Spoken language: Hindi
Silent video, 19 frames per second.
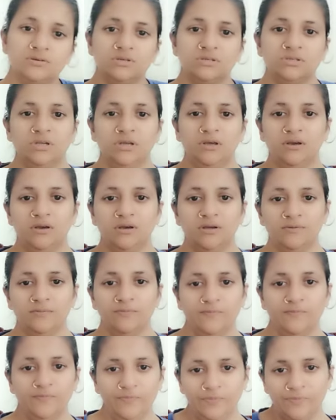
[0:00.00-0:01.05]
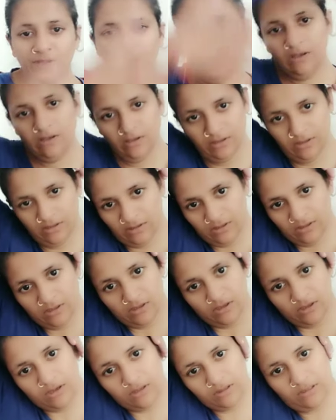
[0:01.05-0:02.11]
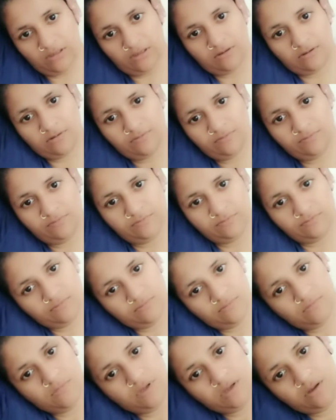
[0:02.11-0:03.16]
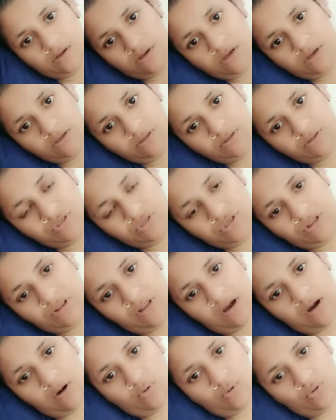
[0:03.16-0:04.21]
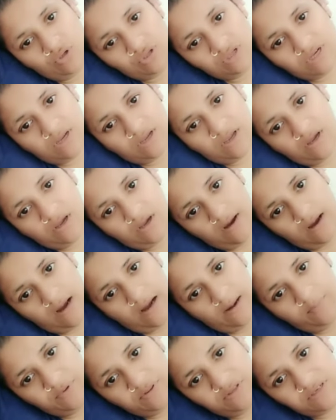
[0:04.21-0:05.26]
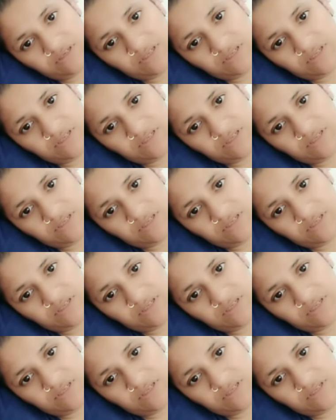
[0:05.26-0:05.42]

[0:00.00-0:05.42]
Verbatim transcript: ठीक है इधर जितना हो सके आप इधर से